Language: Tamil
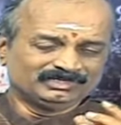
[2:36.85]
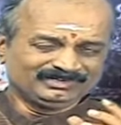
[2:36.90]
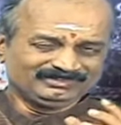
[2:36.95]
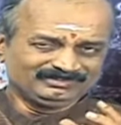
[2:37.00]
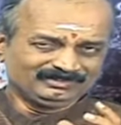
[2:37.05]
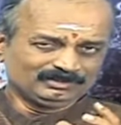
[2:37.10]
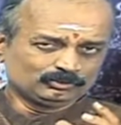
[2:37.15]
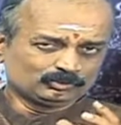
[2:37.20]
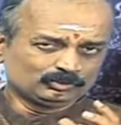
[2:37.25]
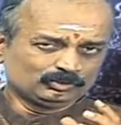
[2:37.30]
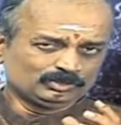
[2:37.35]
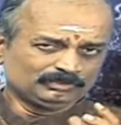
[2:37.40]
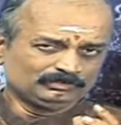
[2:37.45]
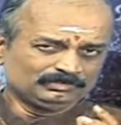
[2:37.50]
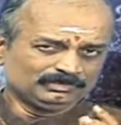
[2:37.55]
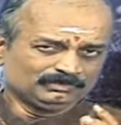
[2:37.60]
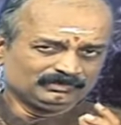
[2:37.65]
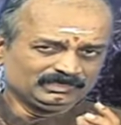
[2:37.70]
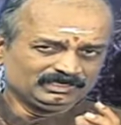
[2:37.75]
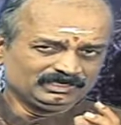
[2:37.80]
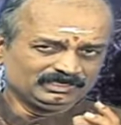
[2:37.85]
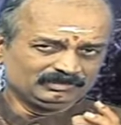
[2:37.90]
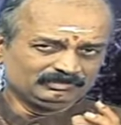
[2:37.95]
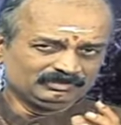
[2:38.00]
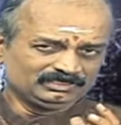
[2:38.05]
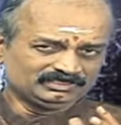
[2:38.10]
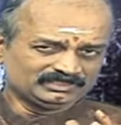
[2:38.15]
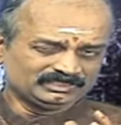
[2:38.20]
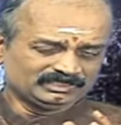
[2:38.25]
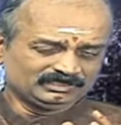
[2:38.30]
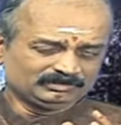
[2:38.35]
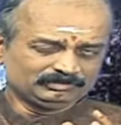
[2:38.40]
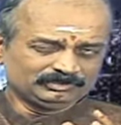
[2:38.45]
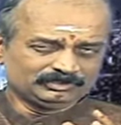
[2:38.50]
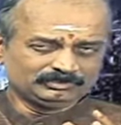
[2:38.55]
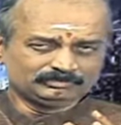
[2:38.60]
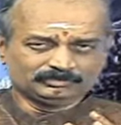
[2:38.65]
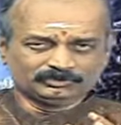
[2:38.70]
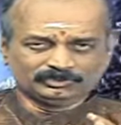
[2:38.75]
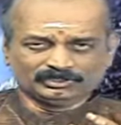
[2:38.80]
மனசில் குழப்பம் இல்லாமல்
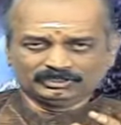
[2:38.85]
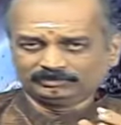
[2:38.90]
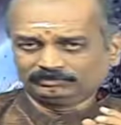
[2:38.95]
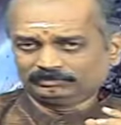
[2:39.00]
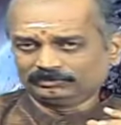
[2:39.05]
செயல்படும் போது